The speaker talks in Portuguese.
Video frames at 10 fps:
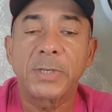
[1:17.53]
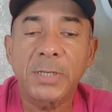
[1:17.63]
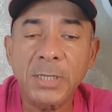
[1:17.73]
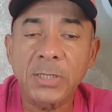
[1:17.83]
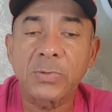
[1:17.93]

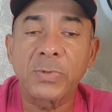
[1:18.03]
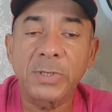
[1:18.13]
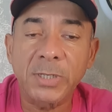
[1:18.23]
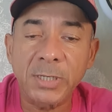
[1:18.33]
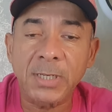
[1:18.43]
Isso
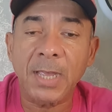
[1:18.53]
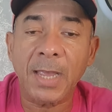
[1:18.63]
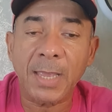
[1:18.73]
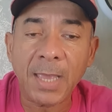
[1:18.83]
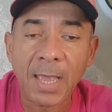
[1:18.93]
indica
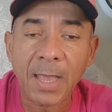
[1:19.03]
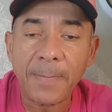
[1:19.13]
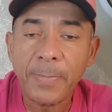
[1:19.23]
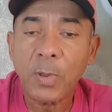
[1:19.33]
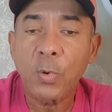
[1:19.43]
que